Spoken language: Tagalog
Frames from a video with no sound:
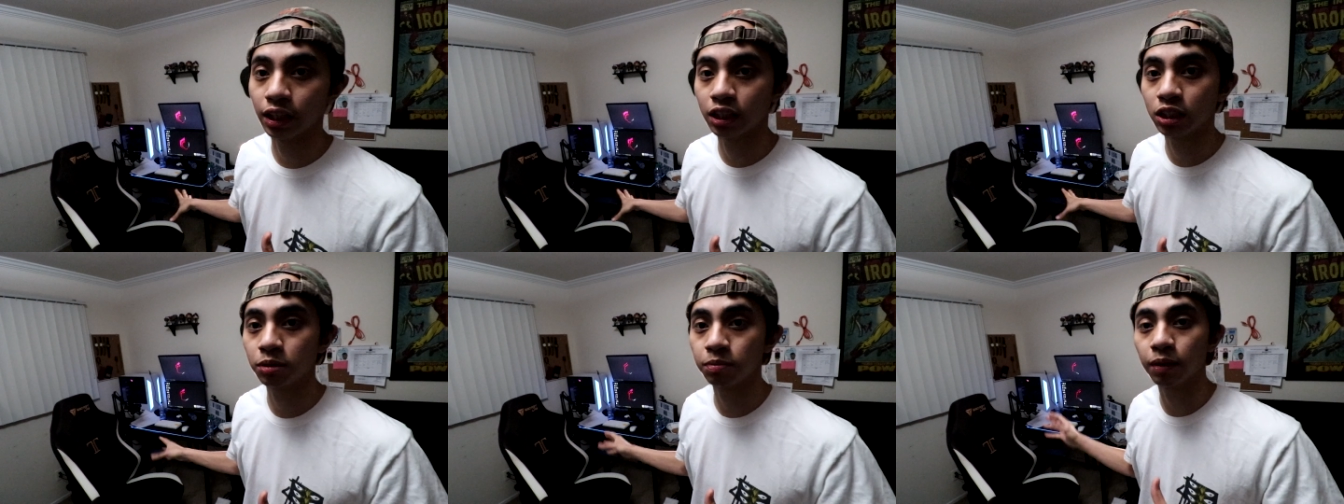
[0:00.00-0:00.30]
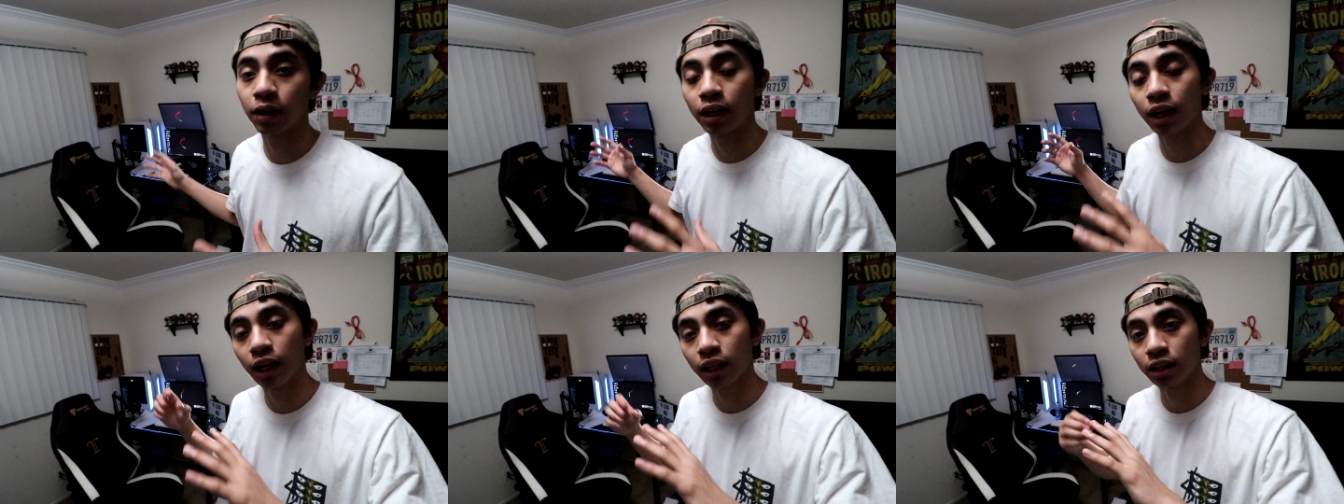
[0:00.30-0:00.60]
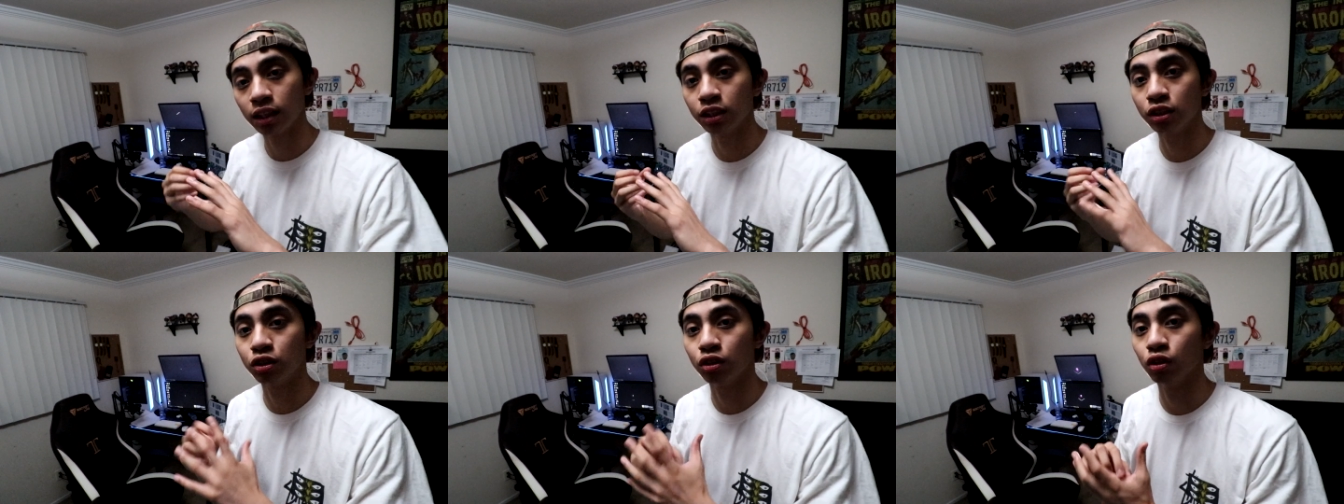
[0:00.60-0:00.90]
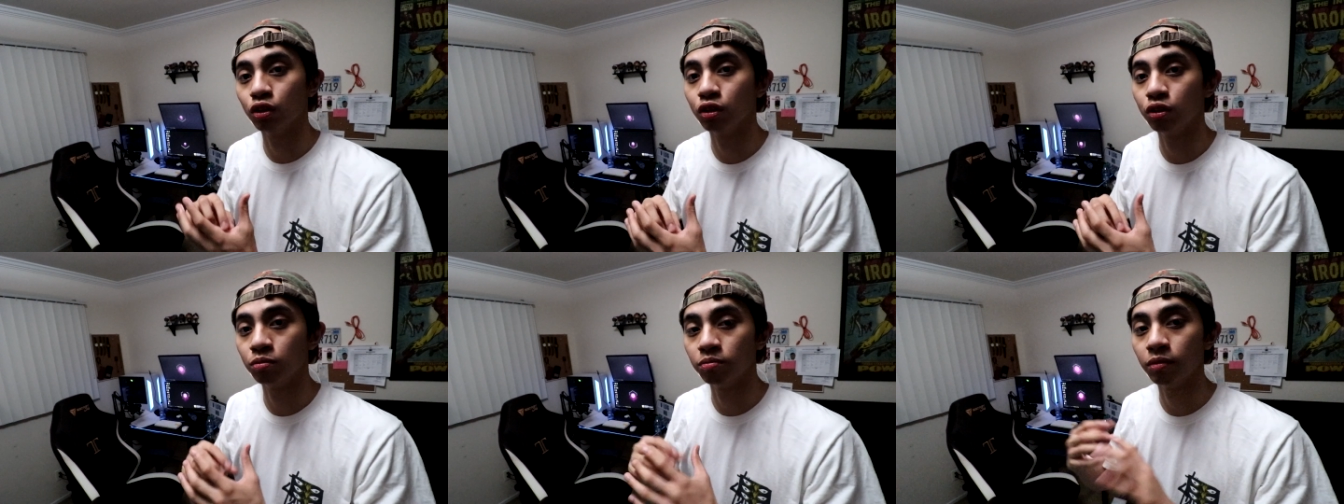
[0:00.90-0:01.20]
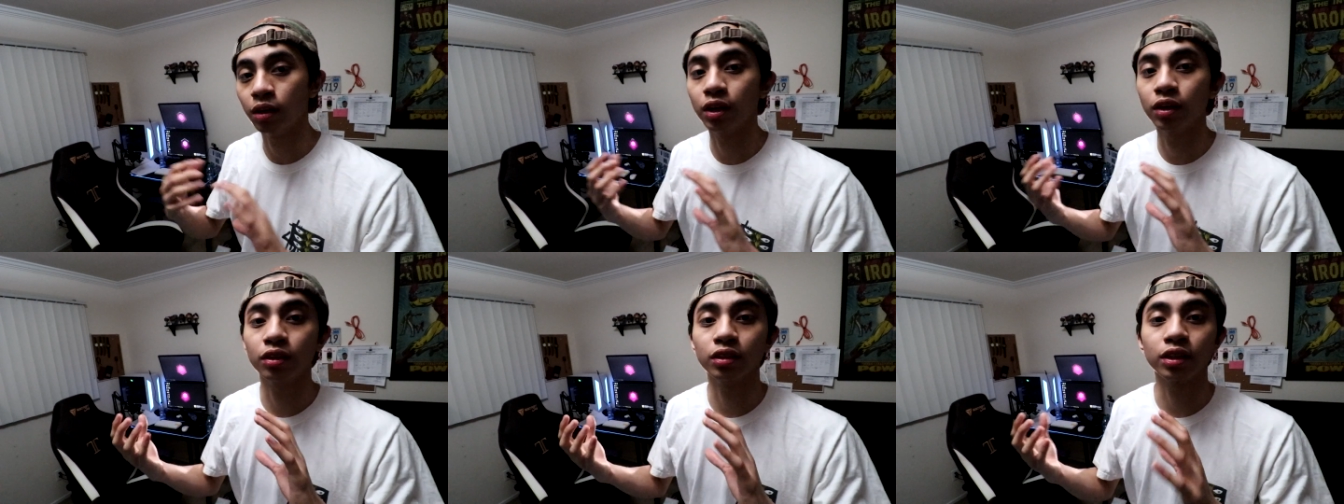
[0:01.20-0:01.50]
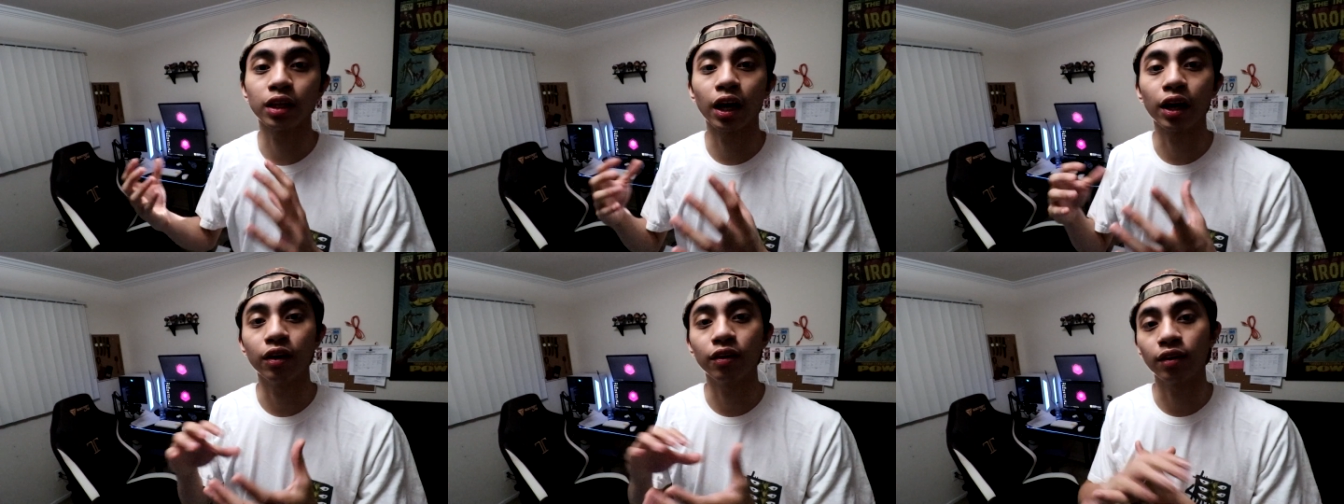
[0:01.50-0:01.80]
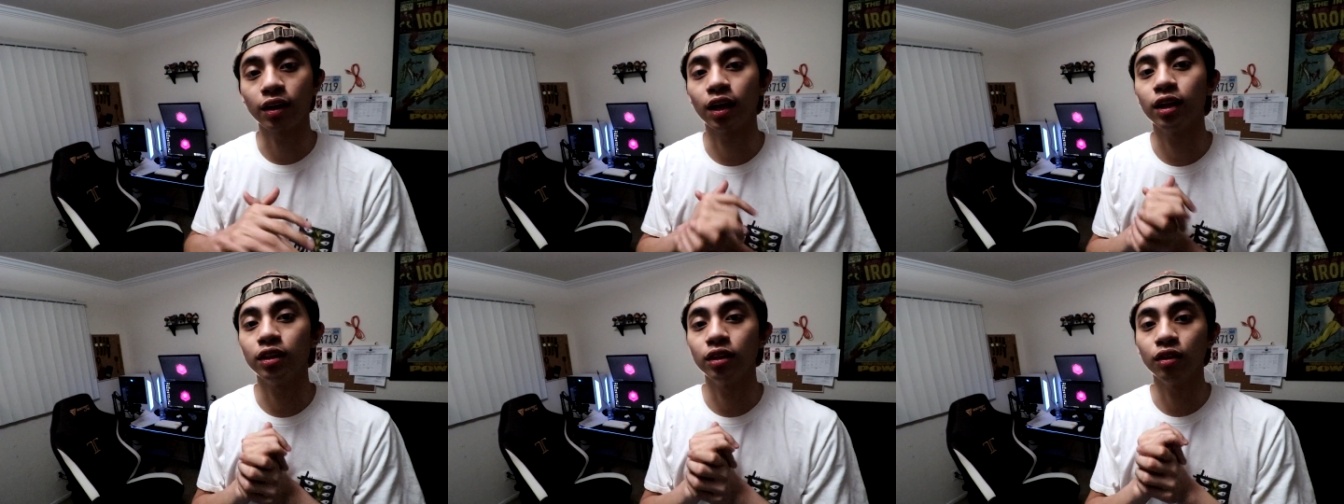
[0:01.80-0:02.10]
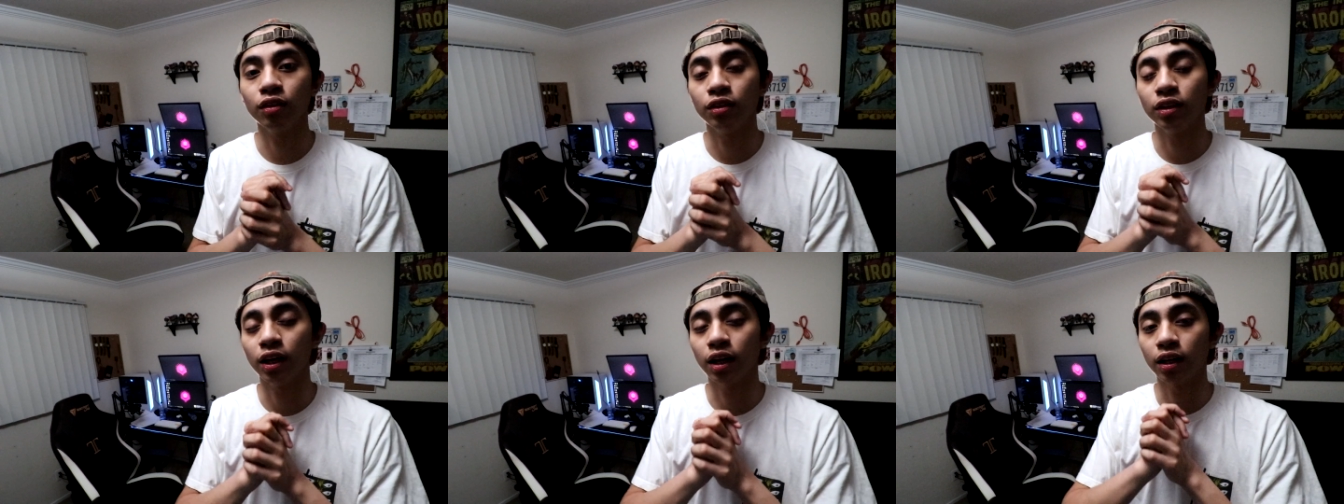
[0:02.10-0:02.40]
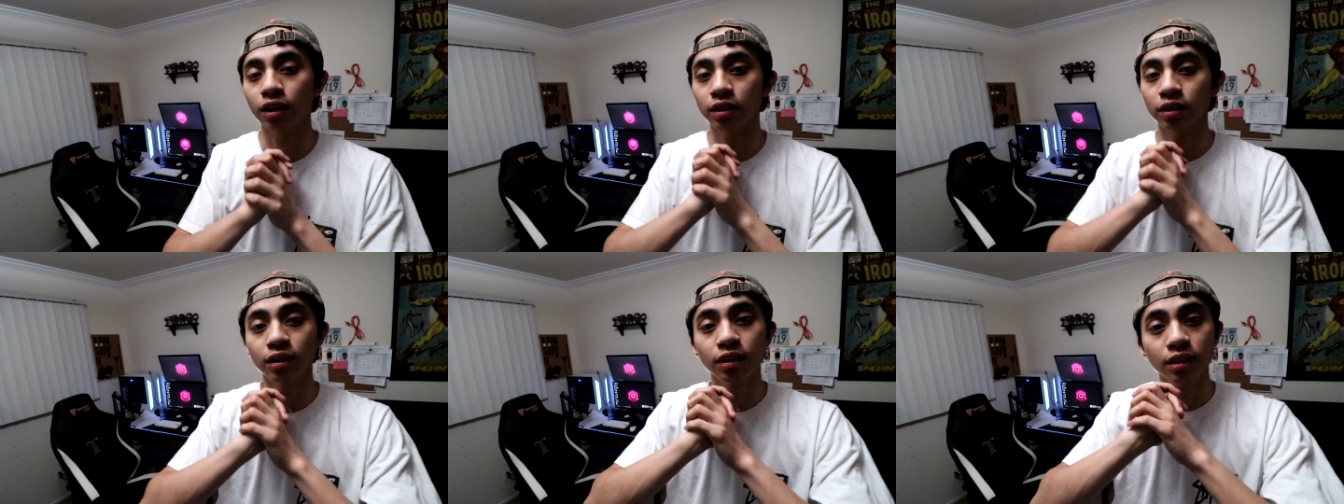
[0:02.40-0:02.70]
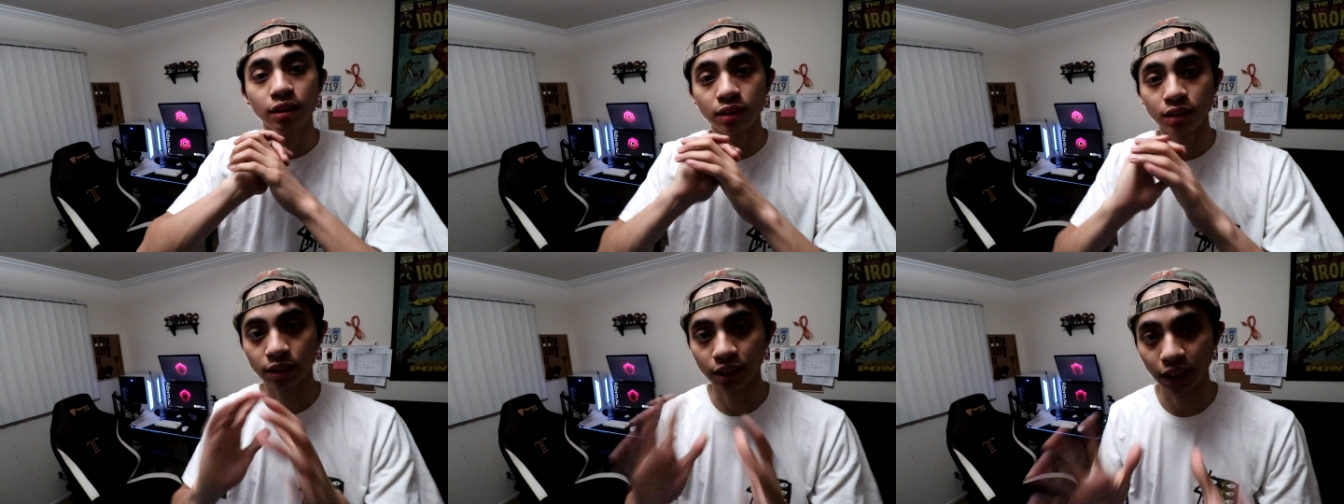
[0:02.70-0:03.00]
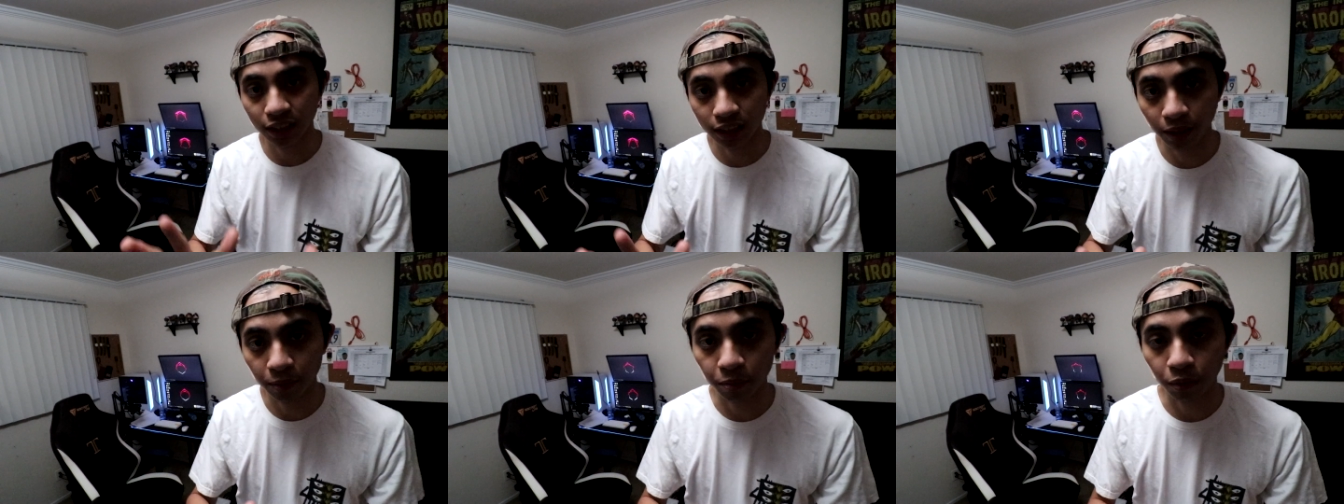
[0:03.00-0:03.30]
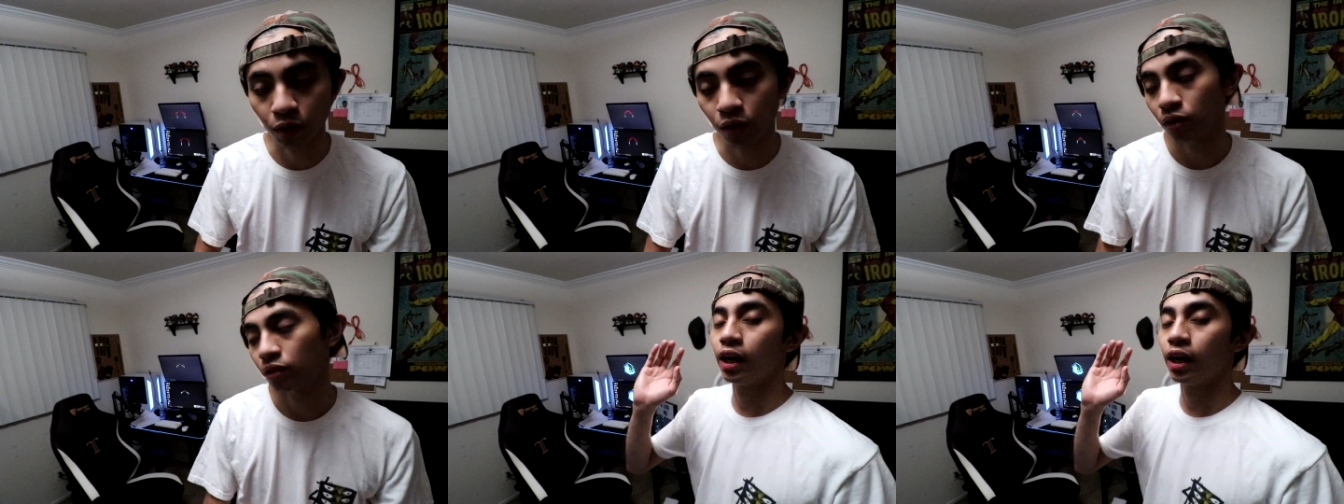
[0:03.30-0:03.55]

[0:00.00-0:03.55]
desk para at least yun, meron tayong rundown ng setup ko.